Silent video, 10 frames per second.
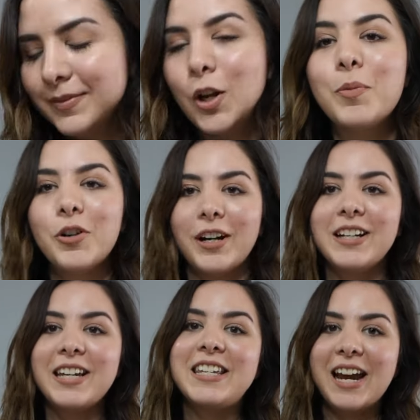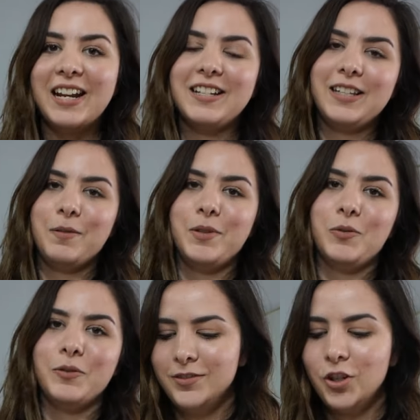No puedo creer que ya era en este
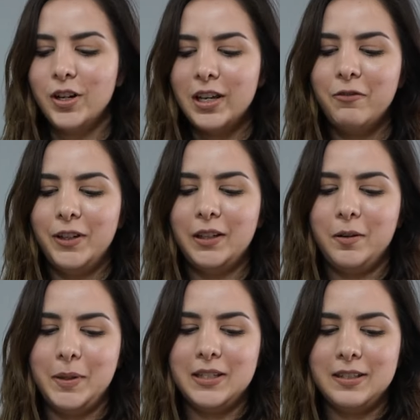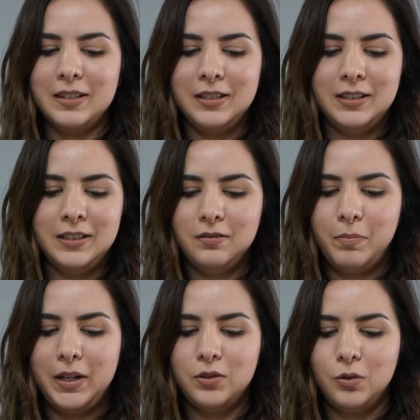capítulo. Yo creí que faltaba más
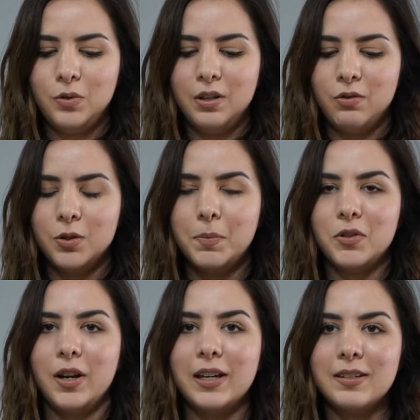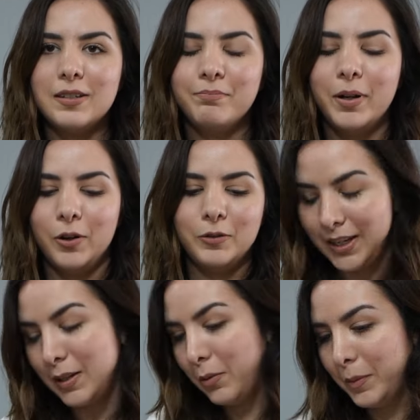para introducir nuevos personajes. Pero no,
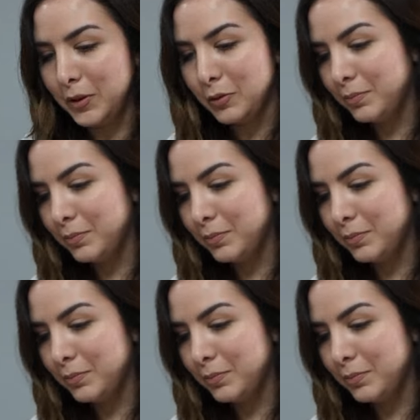es el momento.